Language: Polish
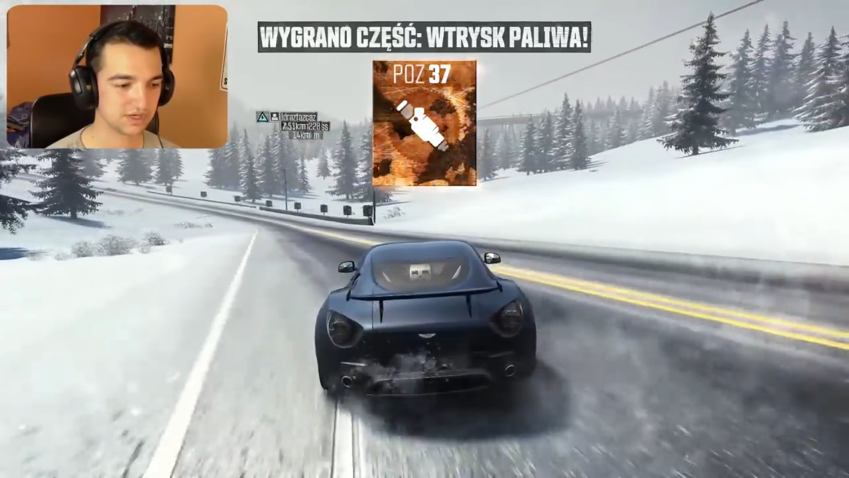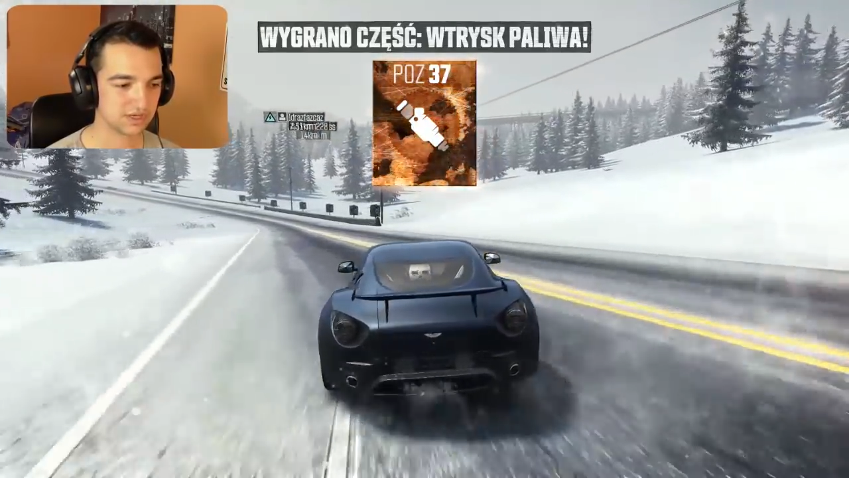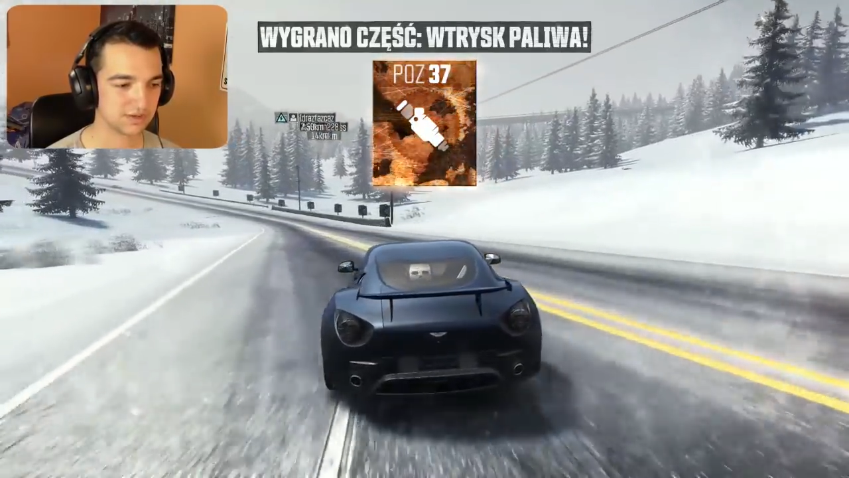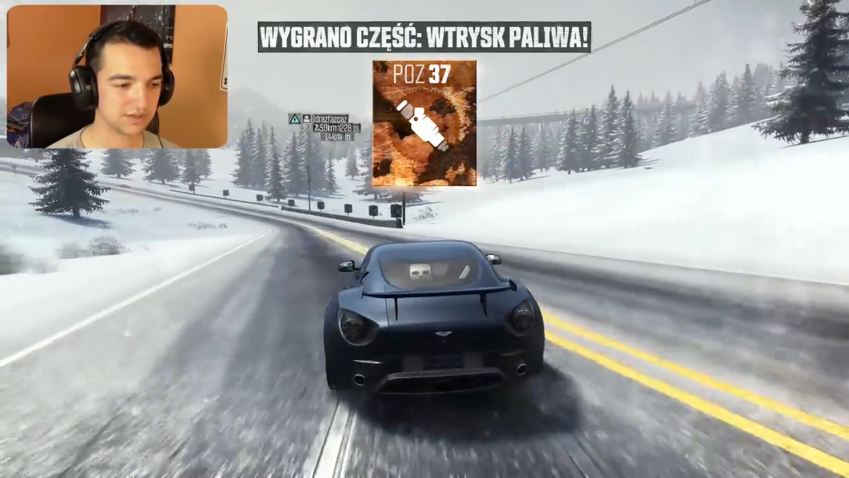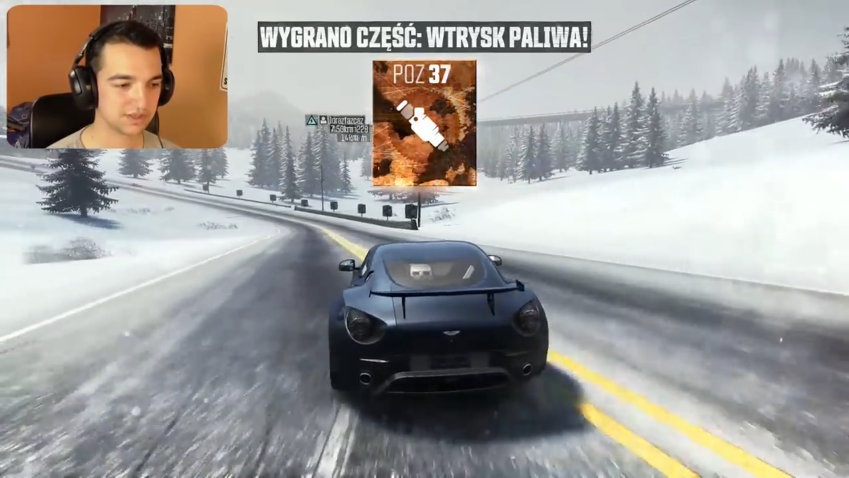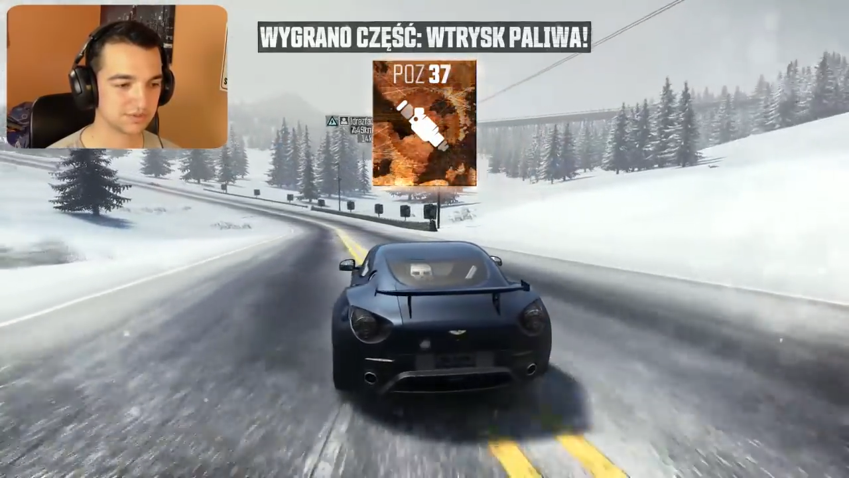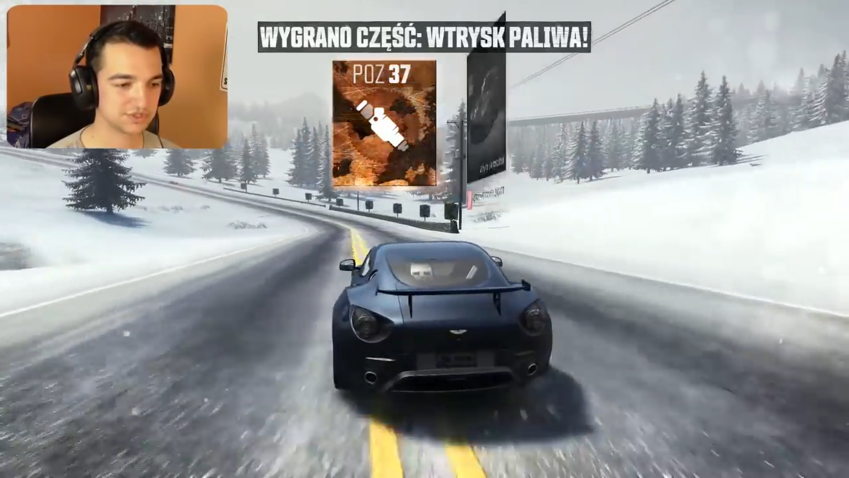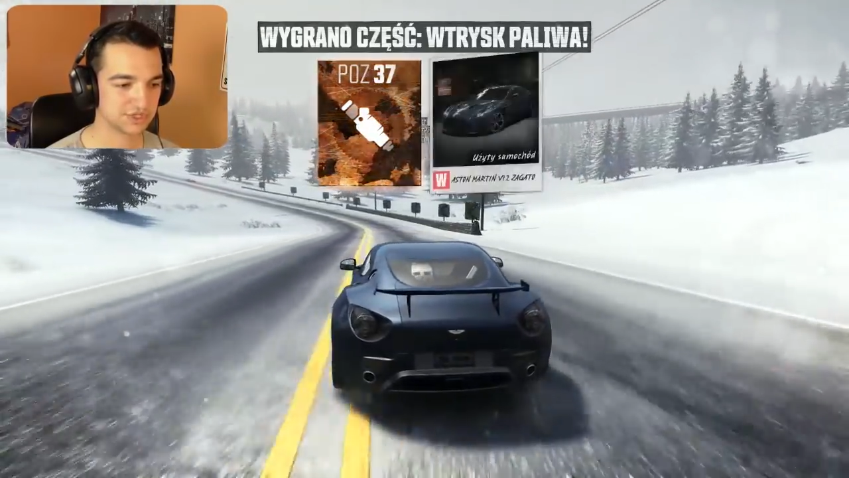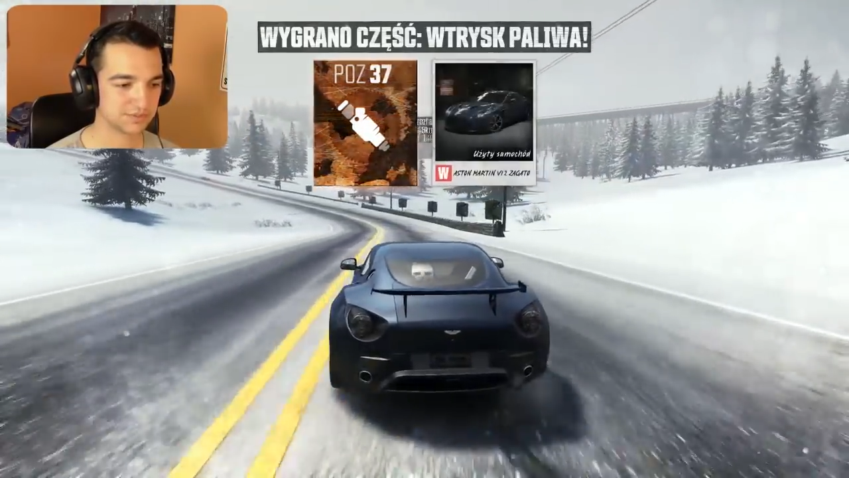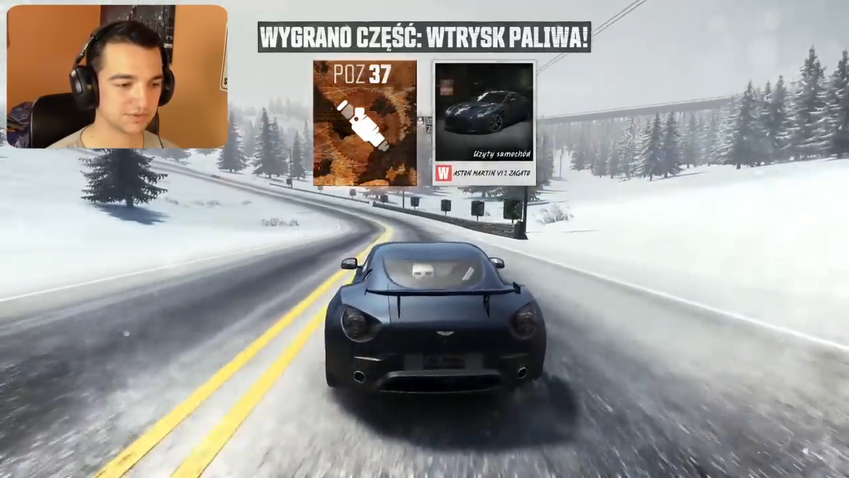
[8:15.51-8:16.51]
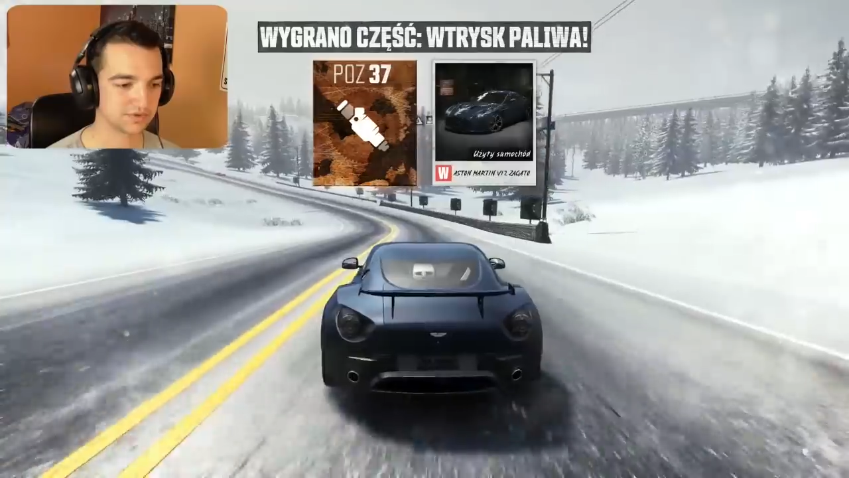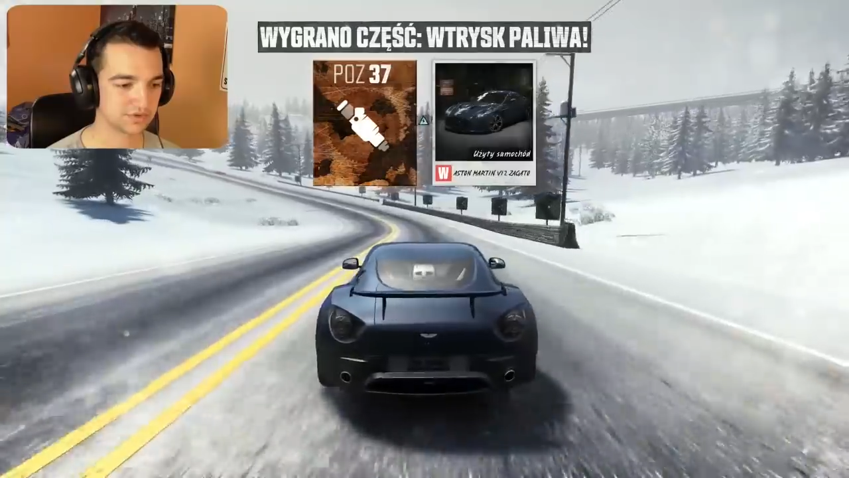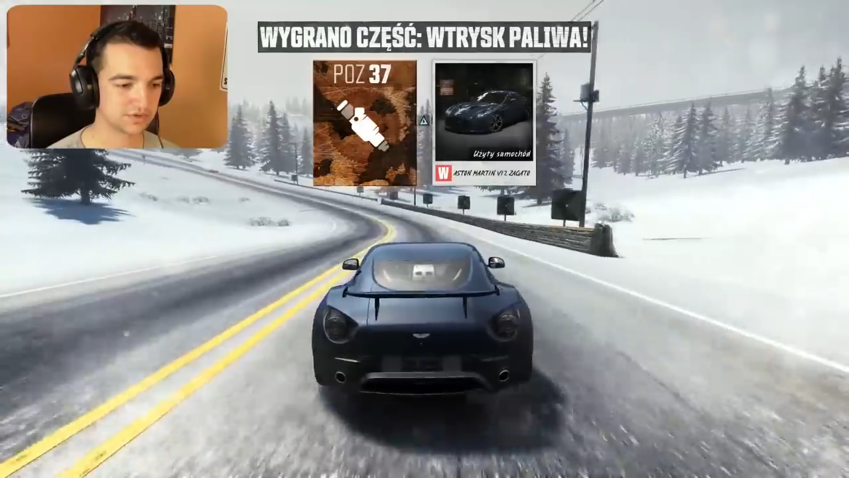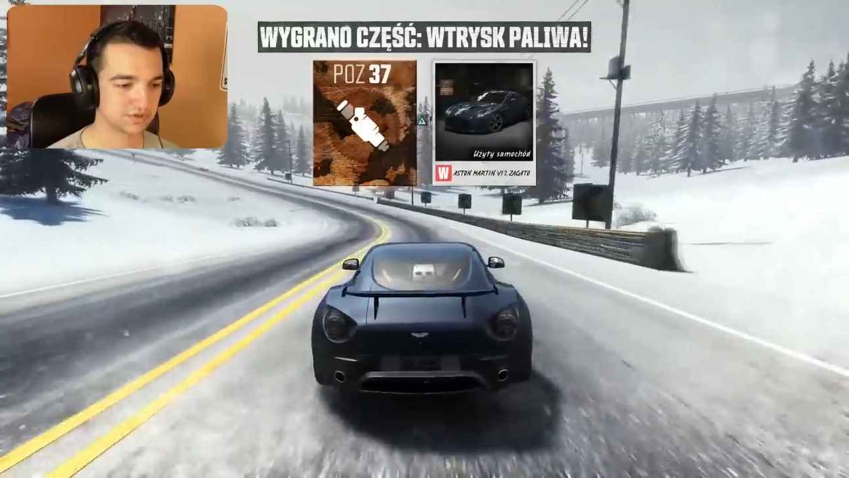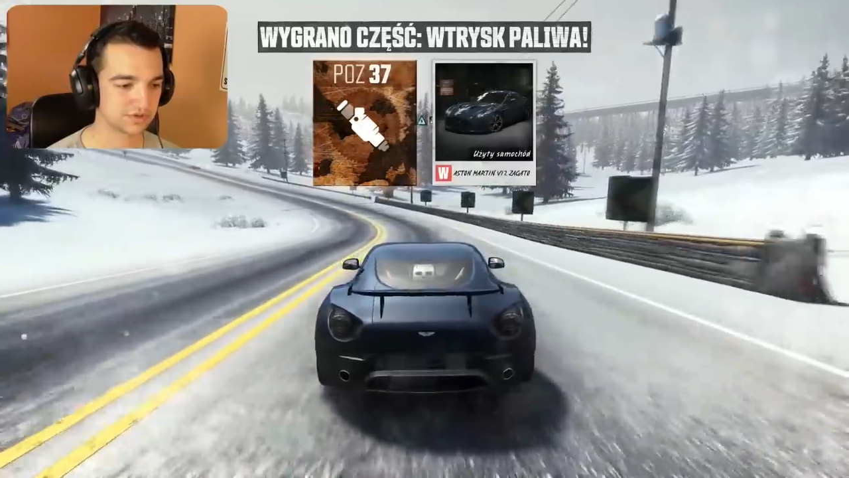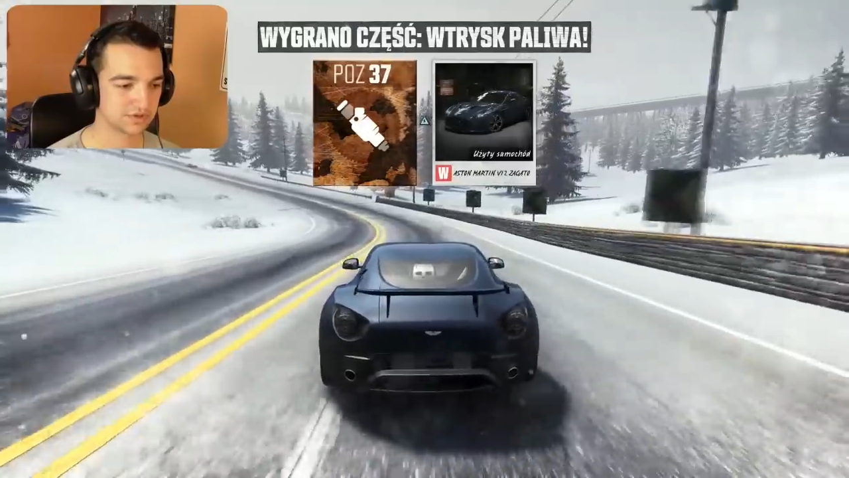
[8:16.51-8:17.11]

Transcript: e, na przyczepność.